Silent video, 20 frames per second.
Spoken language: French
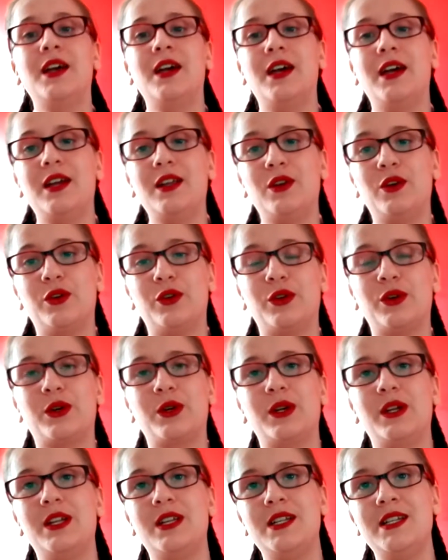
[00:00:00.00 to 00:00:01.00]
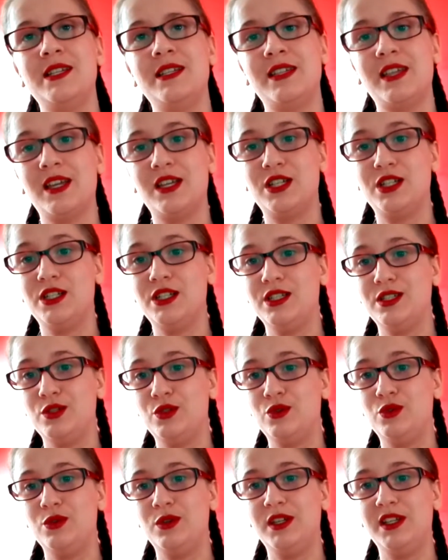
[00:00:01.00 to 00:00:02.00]
Alors, il s'agit
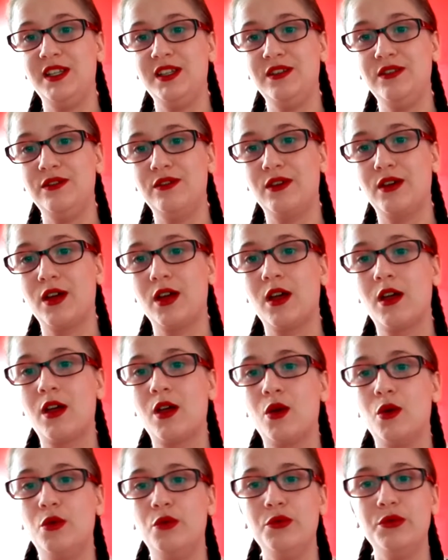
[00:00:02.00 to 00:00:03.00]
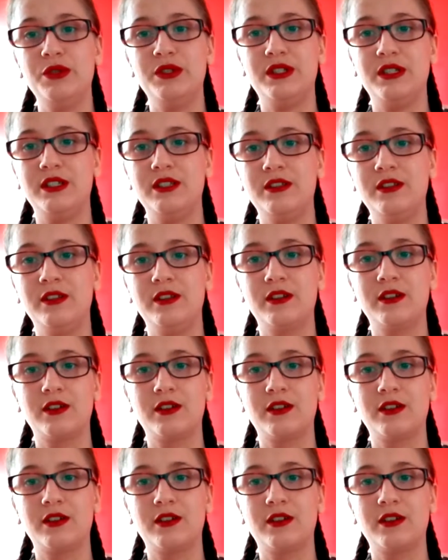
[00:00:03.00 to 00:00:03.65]
du livre Lucide,